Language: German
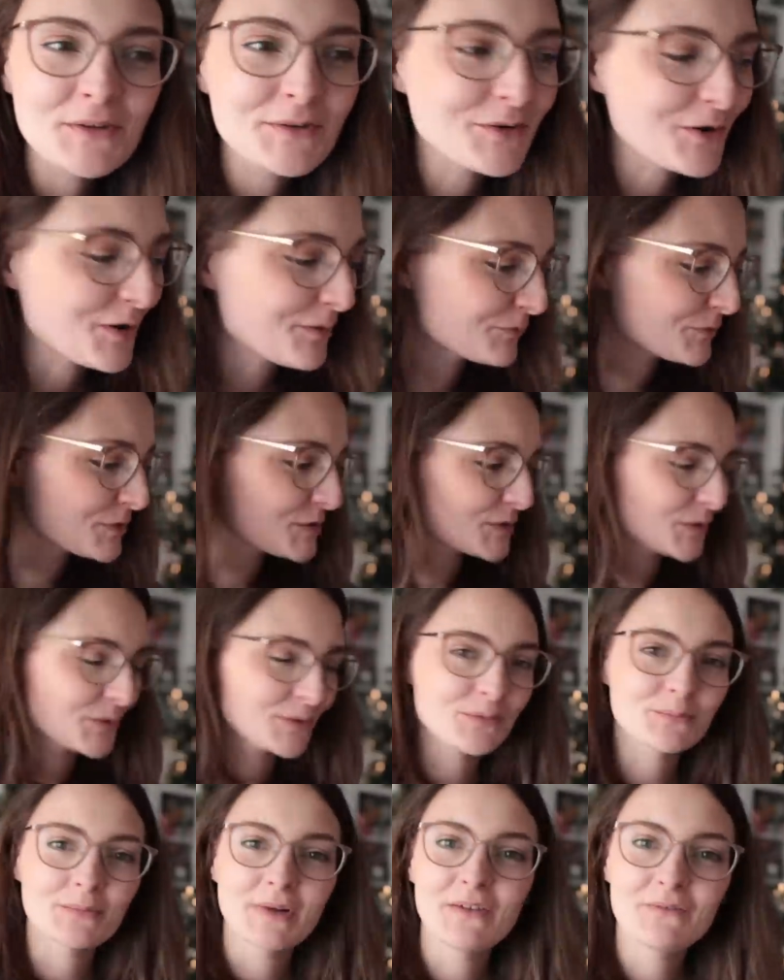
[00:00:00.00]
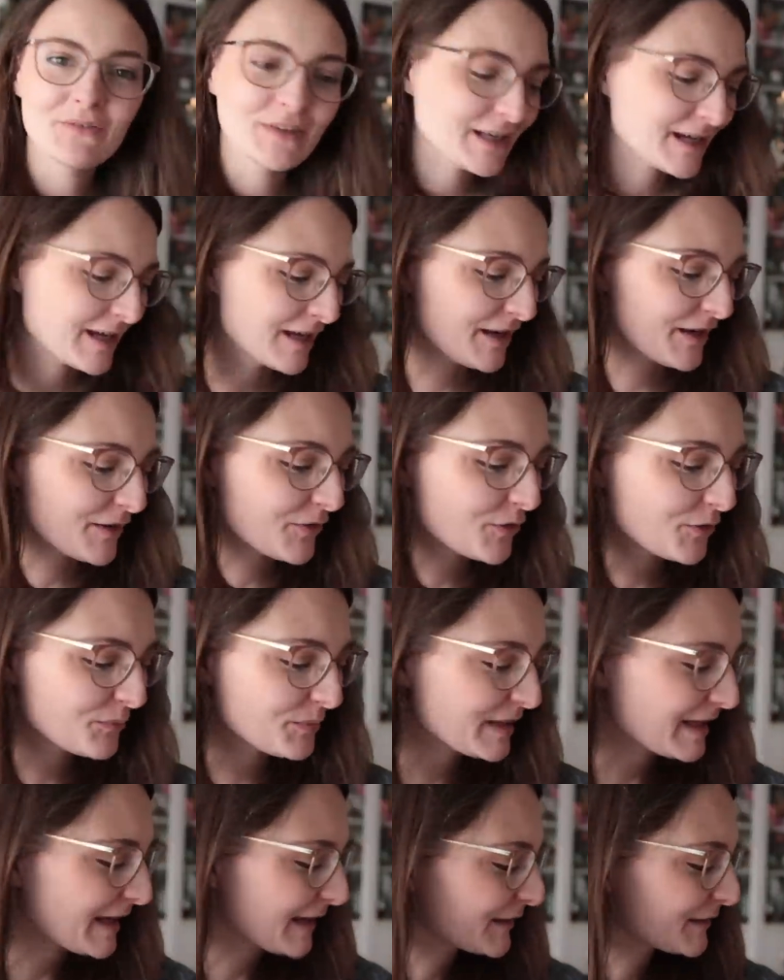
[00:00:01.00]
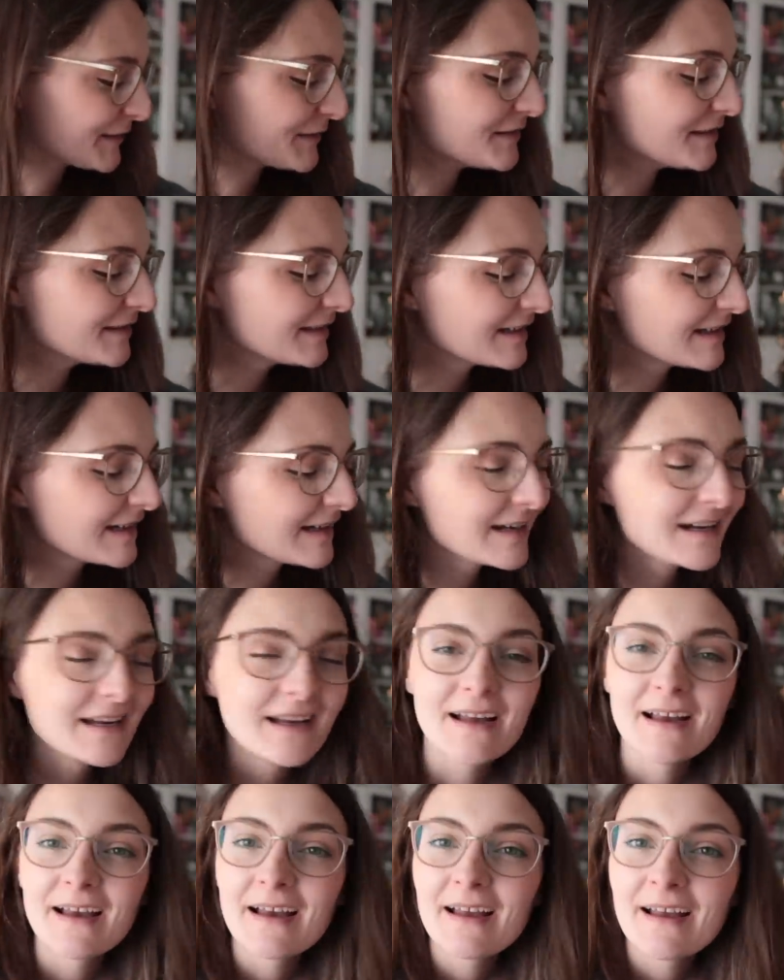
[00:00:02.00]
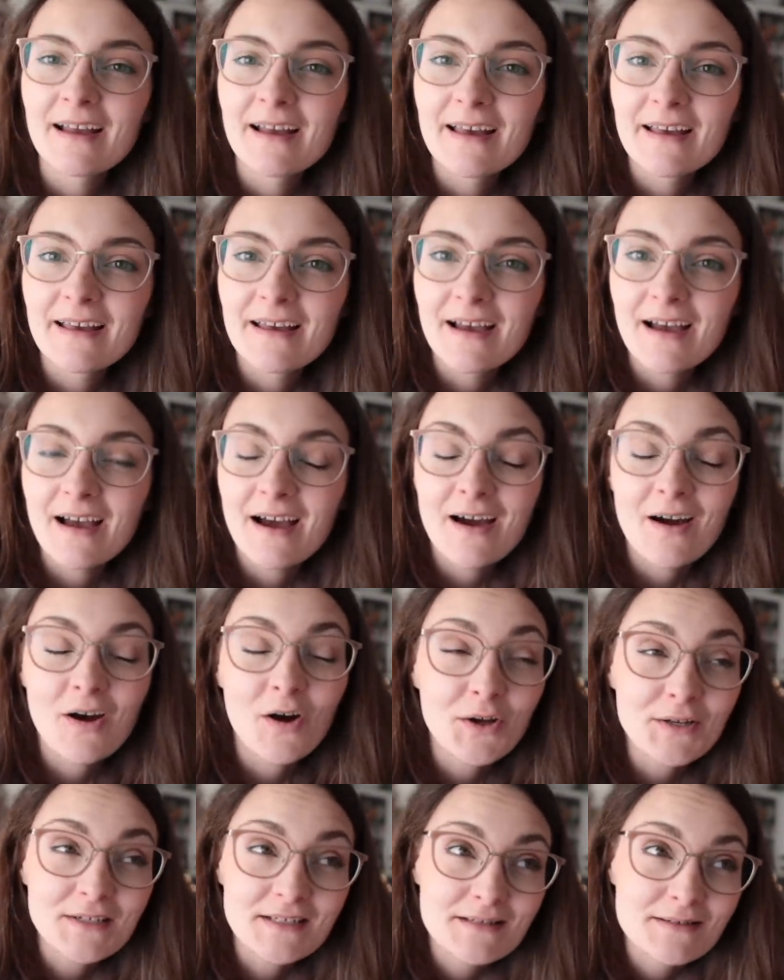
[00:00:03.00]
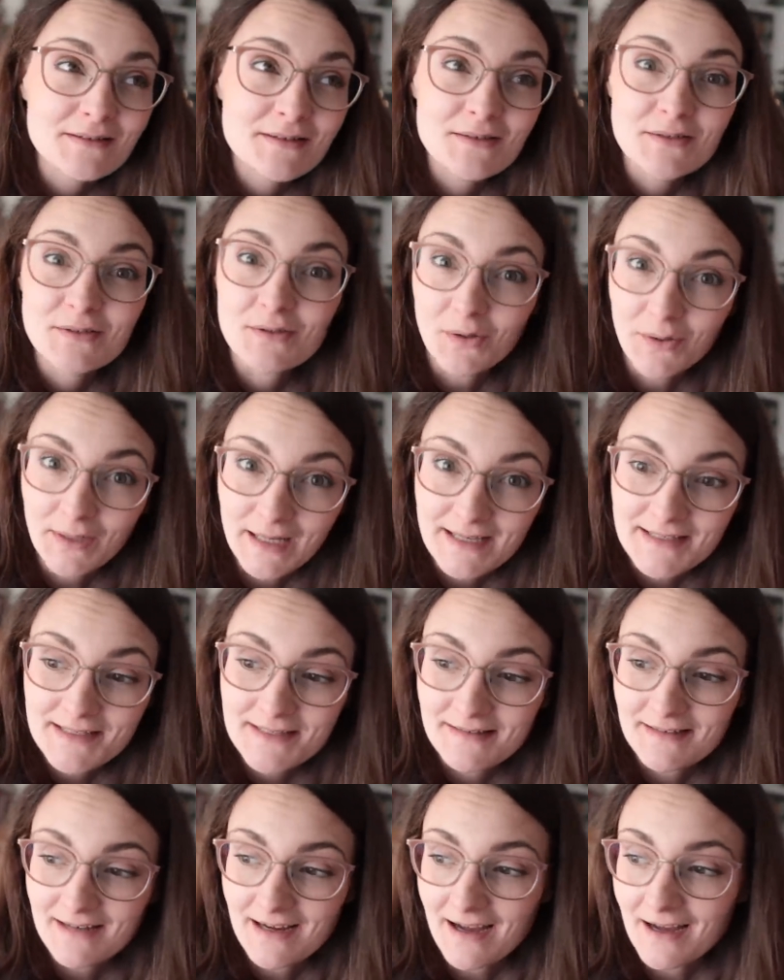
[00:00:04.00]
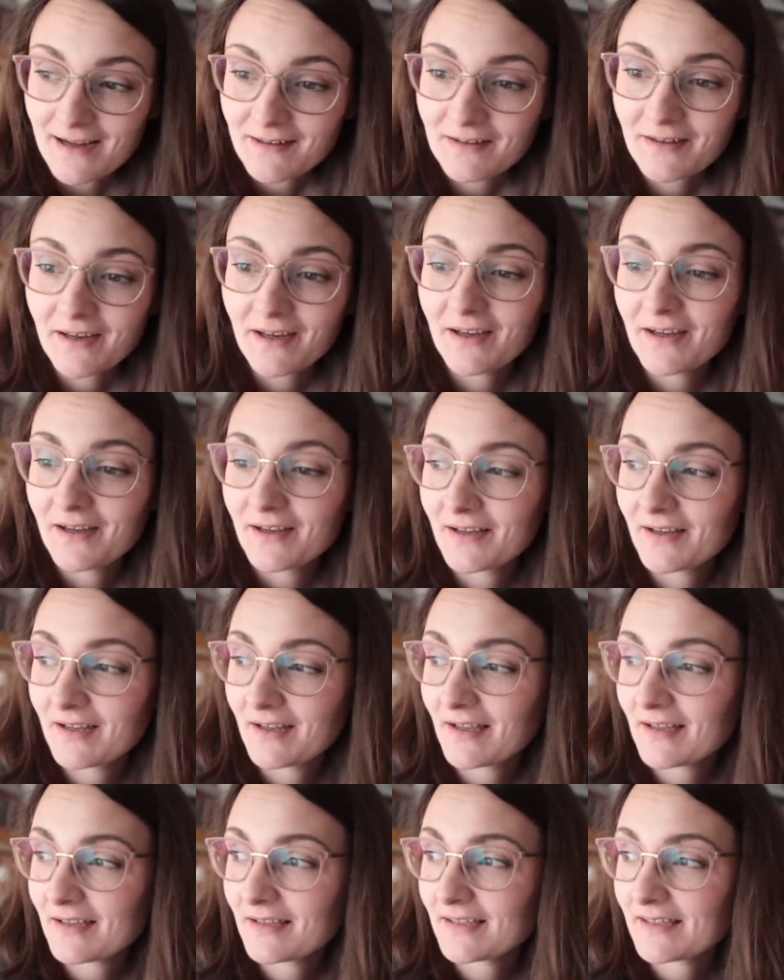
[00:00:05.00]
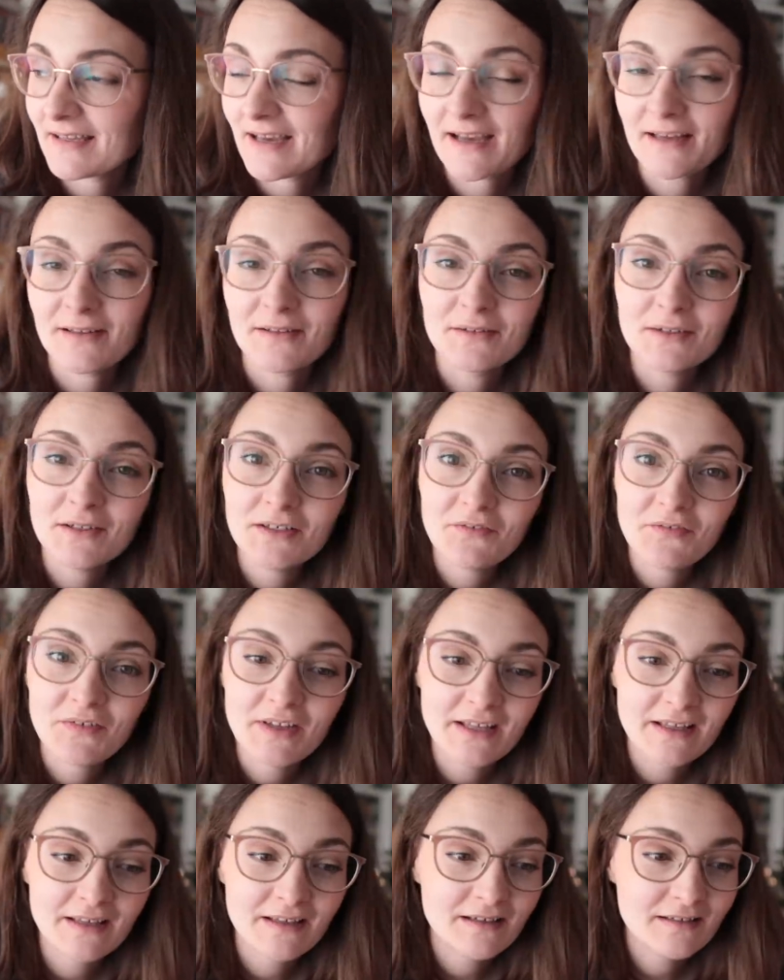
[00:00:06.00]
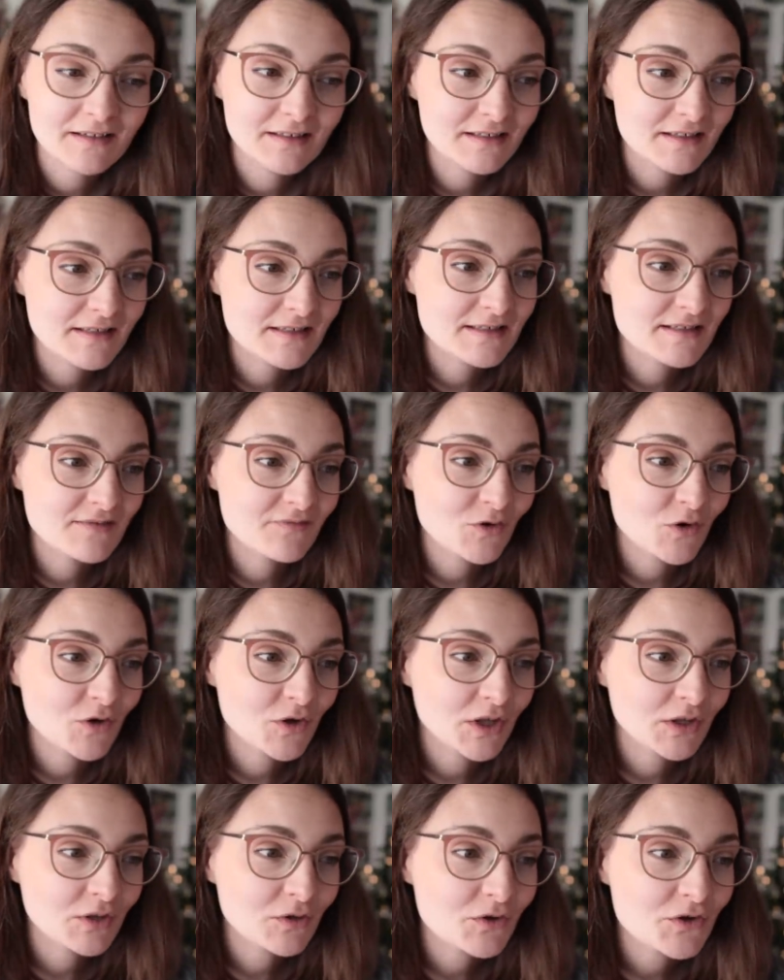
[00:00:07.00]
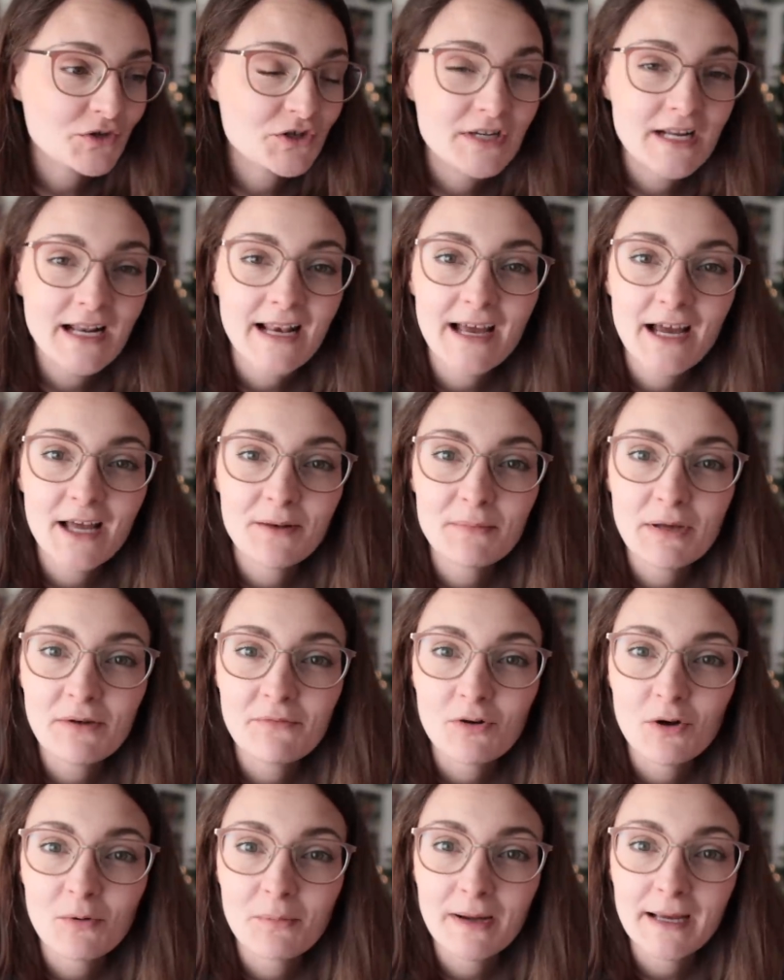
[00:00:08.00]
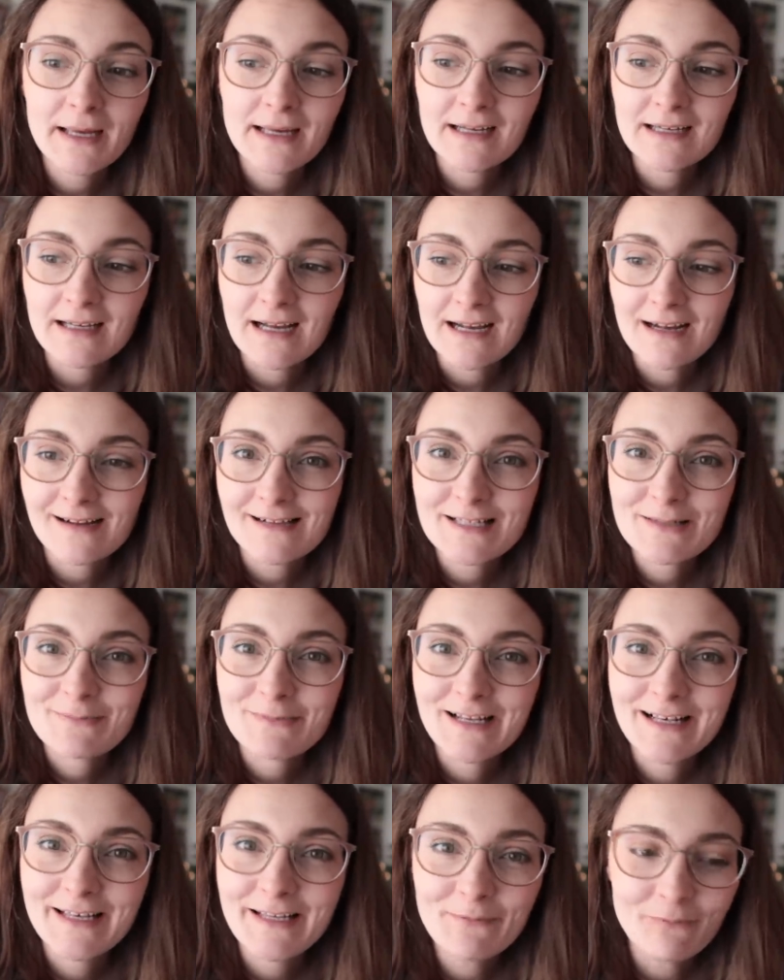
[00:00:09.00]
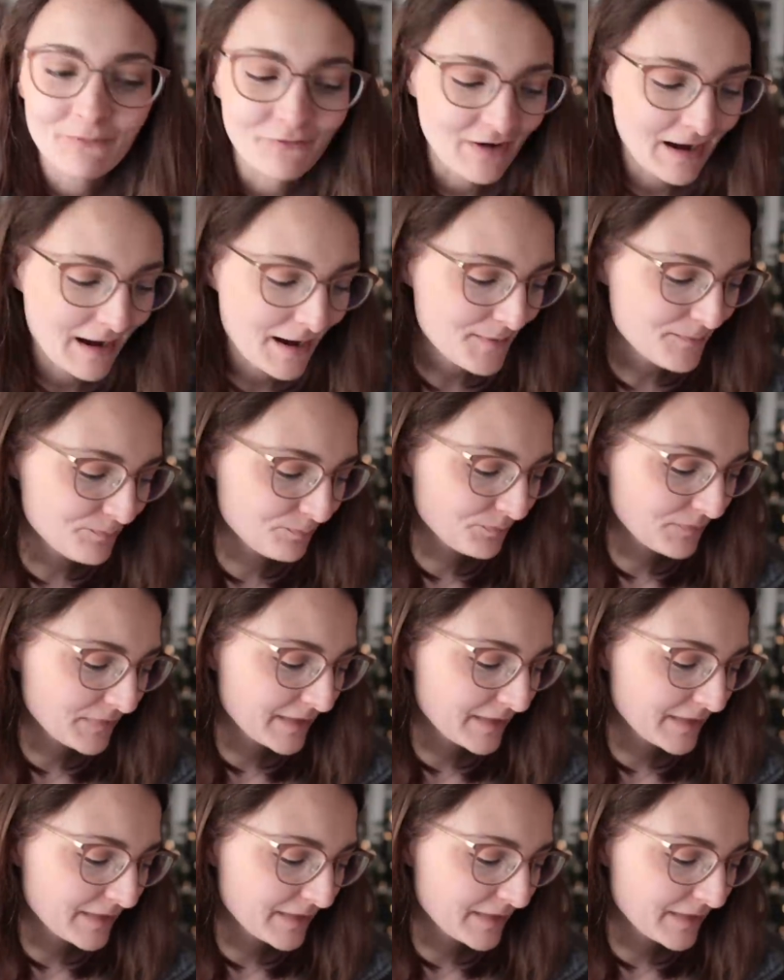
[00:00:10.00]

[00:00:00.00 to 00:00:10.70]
willkommen zurück mal wieder in der Hobby-Ecke. Heute ist Donnerstag. Ja, irgendwie ist die Woche doch schneller an mir vorbeigegangen, als mir lieb war.